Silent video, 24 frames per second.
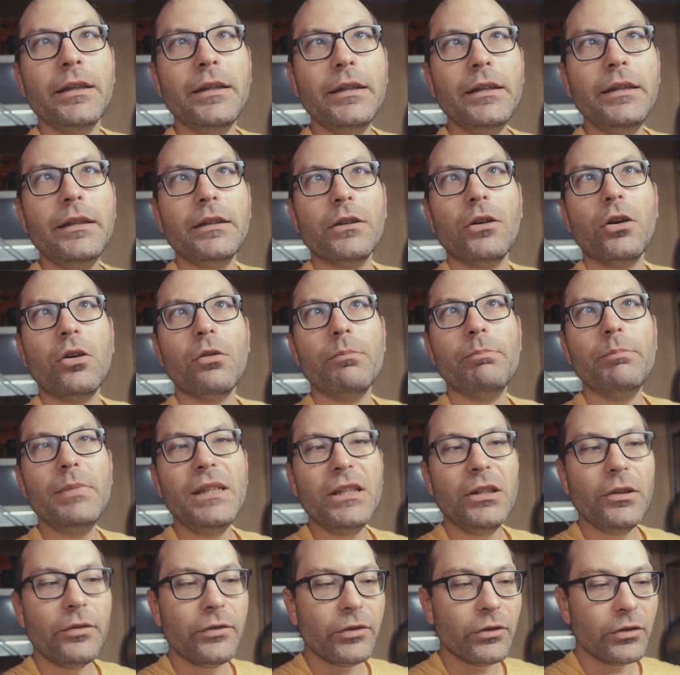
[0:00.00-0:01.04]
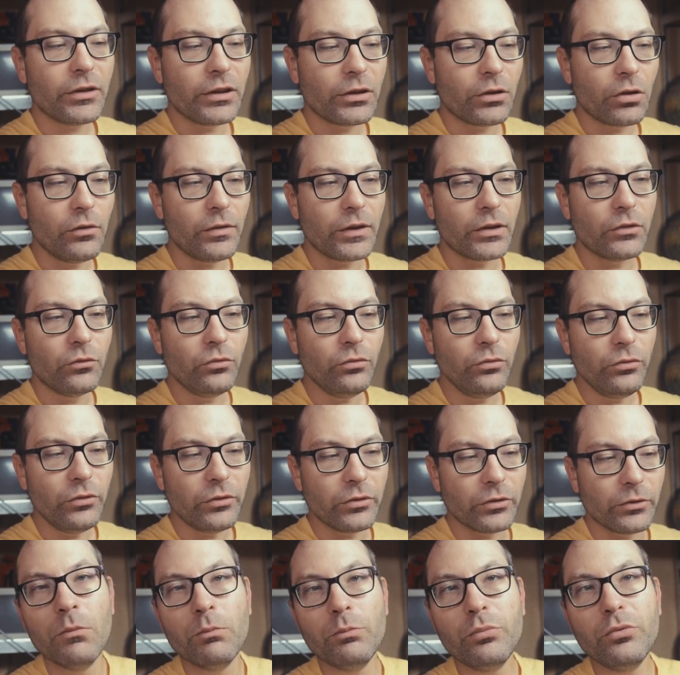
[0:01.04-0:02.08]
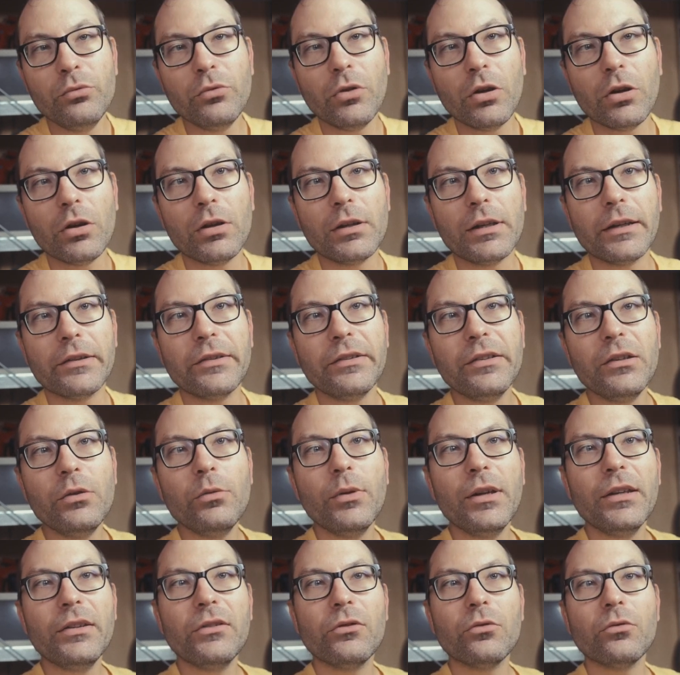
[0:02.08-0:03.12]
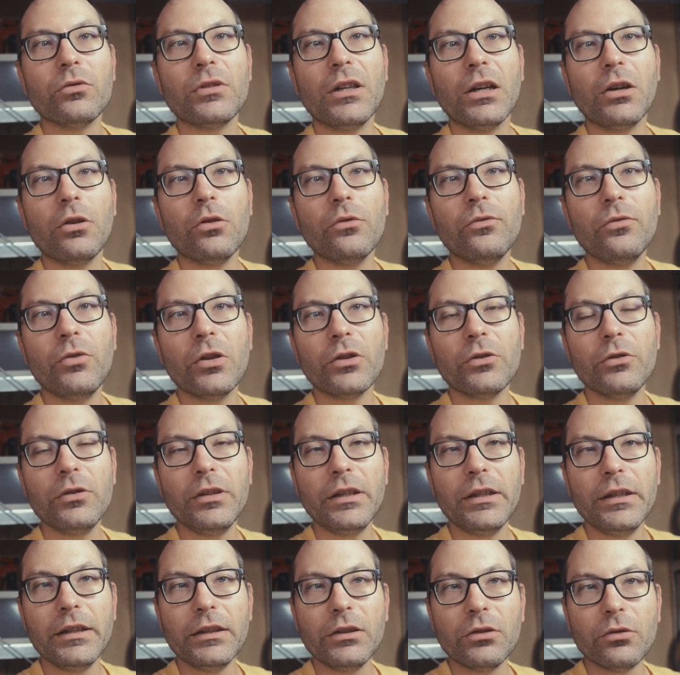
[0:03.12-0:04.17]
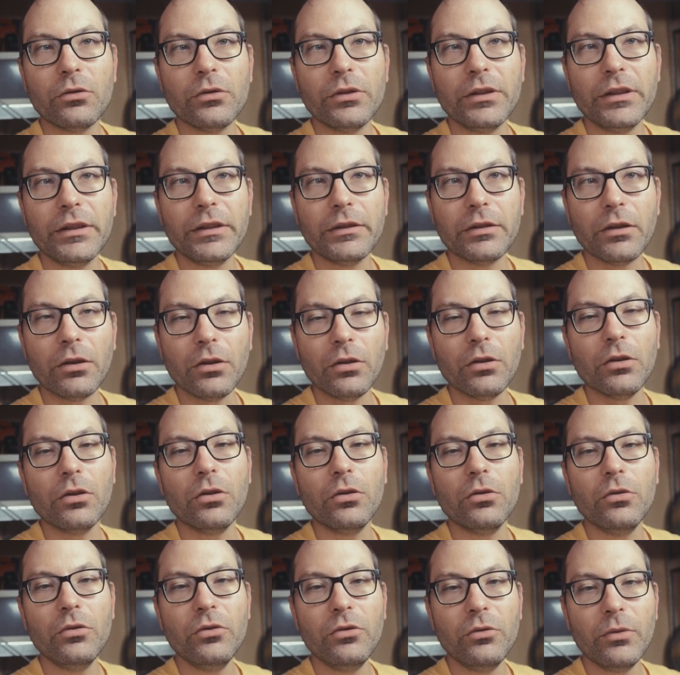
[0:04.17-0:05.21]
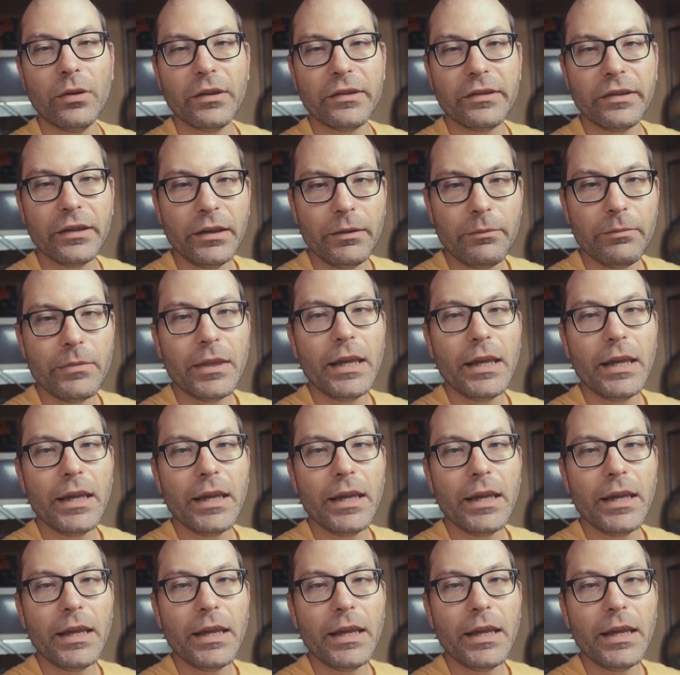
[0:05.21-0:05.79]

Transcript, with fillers: Et en 1992, pour la CES, donc la grande foire de l'électronique euh, aux USA,